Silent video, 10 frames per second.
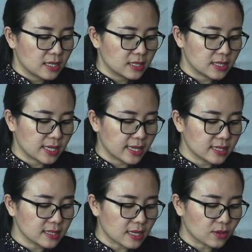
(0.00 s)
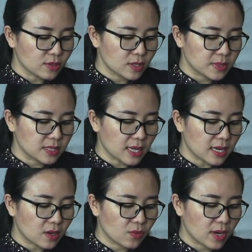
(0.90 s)
shares atau
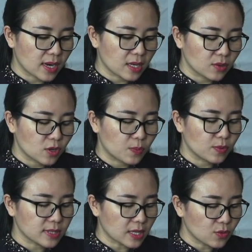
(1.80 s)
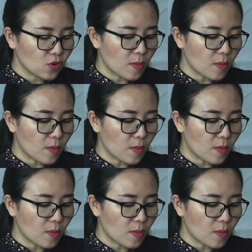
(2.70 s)
sebesar 21,05